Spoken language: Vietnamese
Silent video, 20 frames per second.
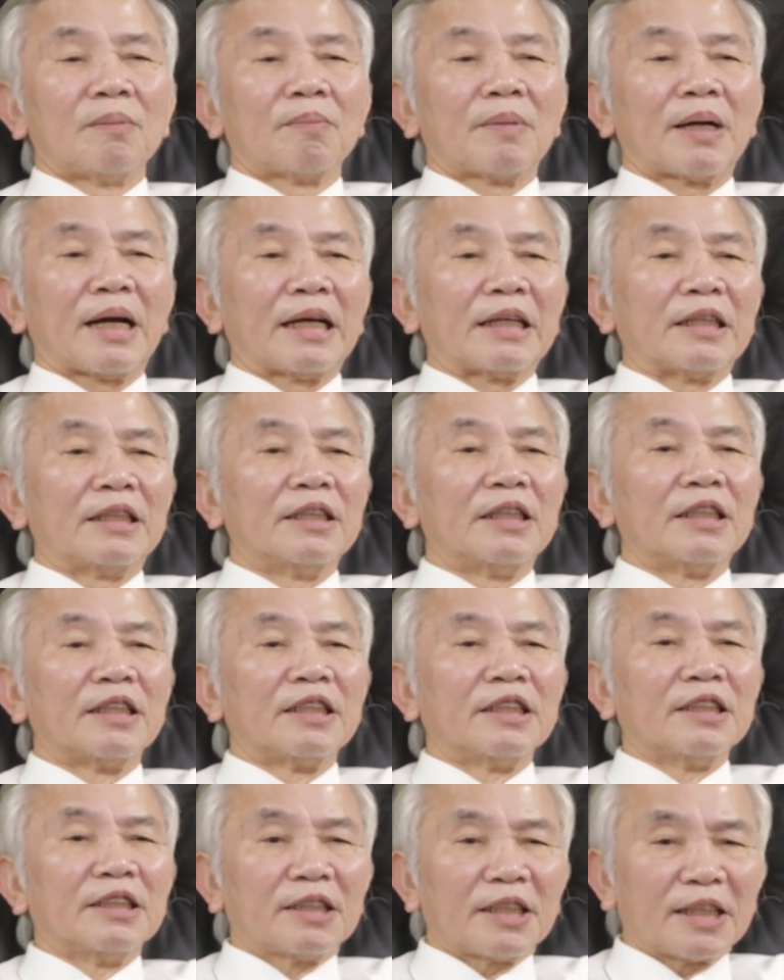mà ảnh
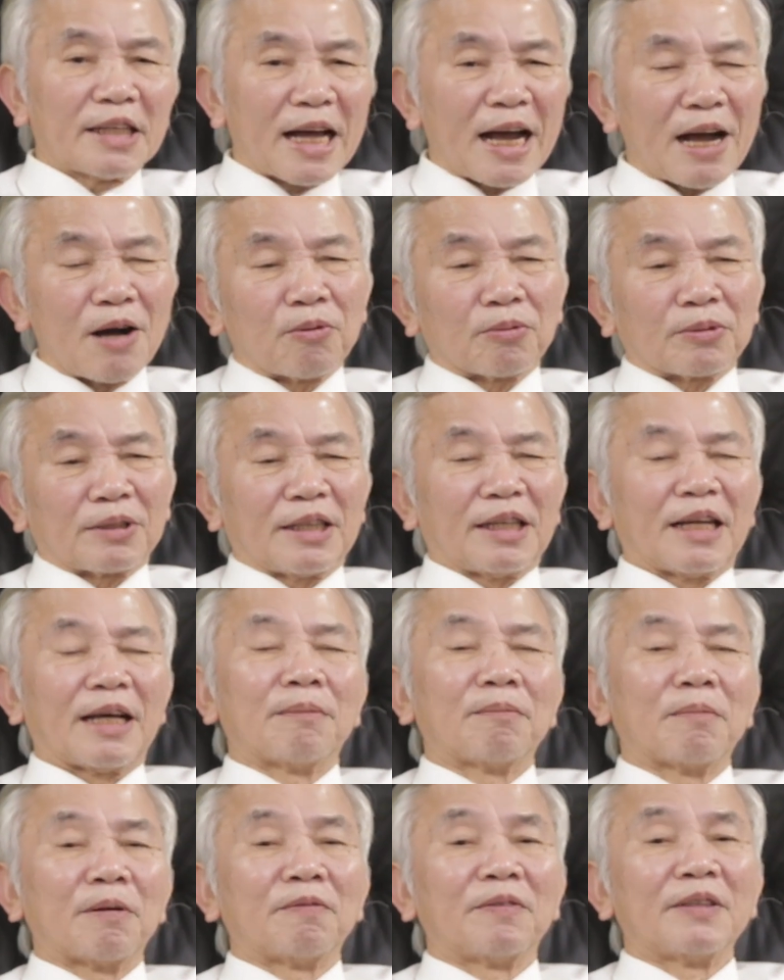hưởng như thế nào thì
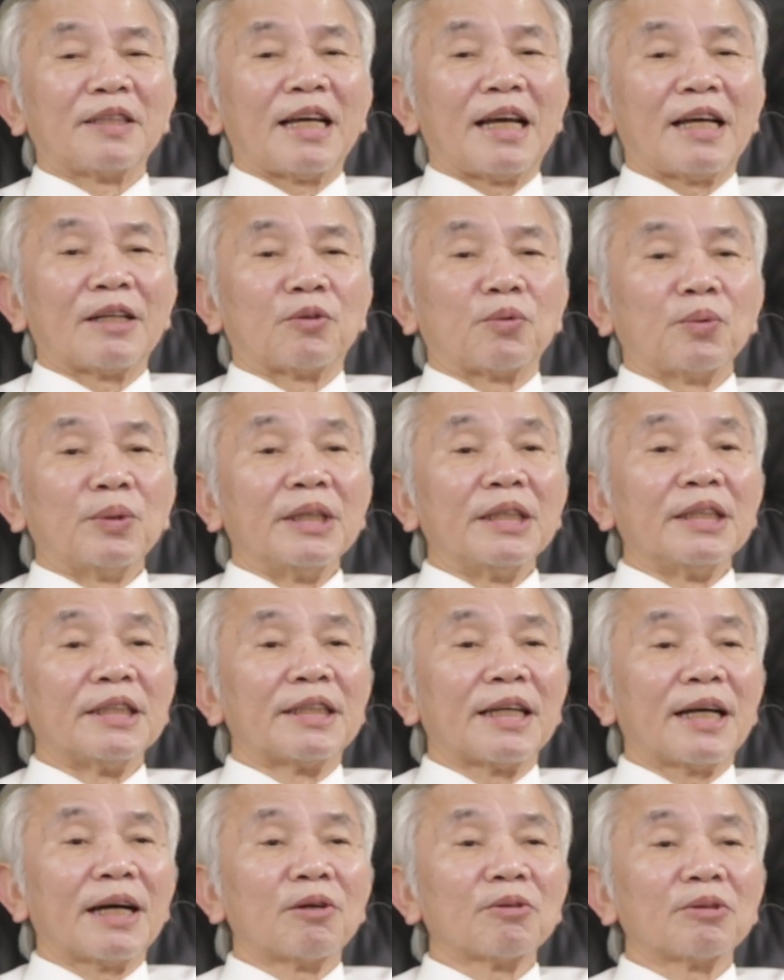là mà vấn đề tùy
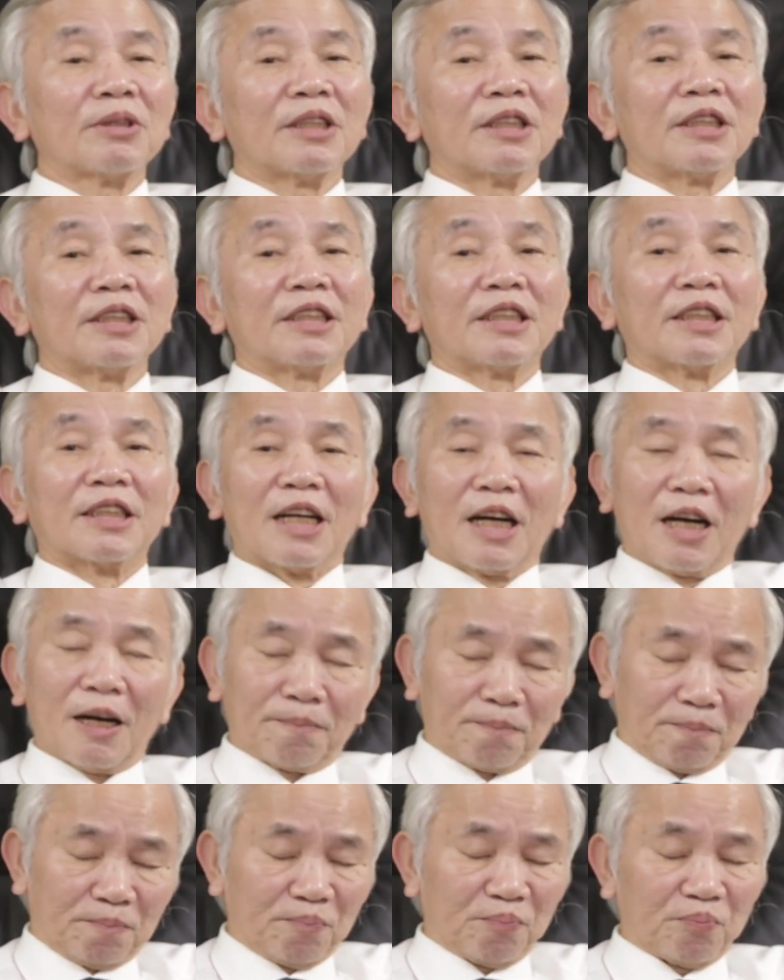theo từng trường hợp